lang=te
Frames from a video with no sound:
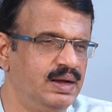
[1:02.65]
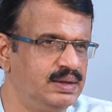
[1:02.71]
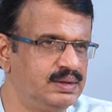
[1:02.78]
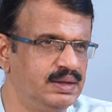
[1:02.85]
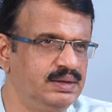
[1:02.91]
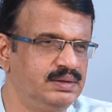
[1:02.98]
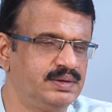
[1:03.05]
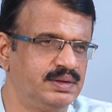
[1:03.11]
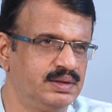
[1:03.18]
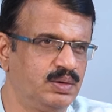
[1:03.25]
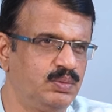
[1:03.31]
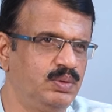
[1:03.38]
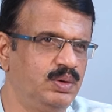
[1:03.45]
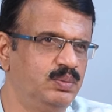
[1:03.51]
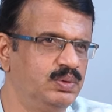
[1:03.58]
అదే
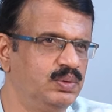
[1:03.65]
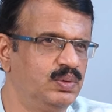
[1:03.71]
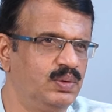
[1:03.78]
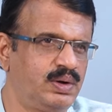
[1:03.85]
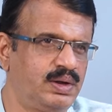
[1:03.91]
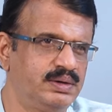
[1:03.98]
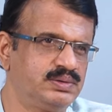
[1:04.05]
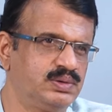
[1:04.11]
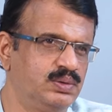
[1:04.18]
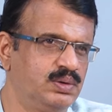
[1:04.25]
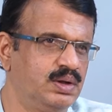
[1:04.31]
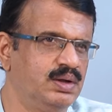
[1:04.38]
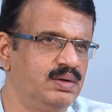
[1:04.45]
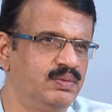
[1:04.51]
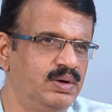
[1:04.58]
చంద్రబాబు లోకేష్
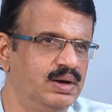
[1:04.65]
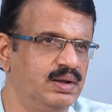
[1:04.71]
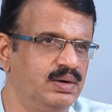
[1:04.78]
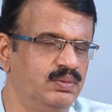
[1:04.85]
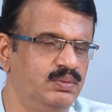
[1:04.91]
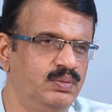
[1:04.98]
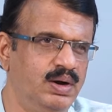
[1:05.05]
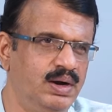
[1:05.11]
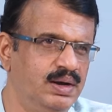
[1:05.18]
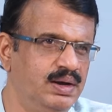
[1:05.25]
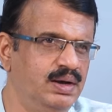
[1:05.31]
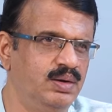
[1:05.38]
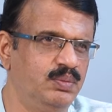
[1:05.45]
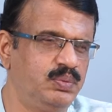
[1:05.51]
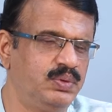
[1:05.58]
కూడా వెళ్ళారు వాళ్ళు
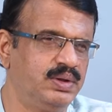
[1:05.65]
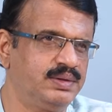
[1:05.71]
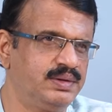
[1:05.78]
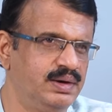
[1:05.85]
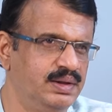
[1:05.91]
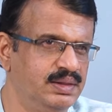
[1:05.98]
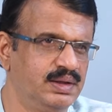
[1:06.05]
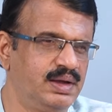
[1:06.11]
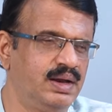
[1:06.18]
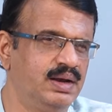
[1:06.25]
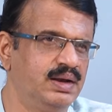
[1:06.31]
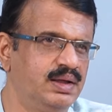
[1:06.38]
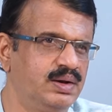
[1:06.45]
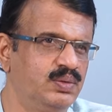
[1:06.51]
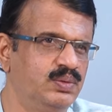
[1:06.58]
వెళ్ళినప్పుడు అసలు ఎందుకు
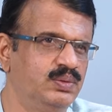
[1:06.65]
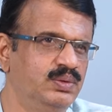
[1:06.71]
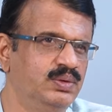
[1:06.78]
వెళ్ళారు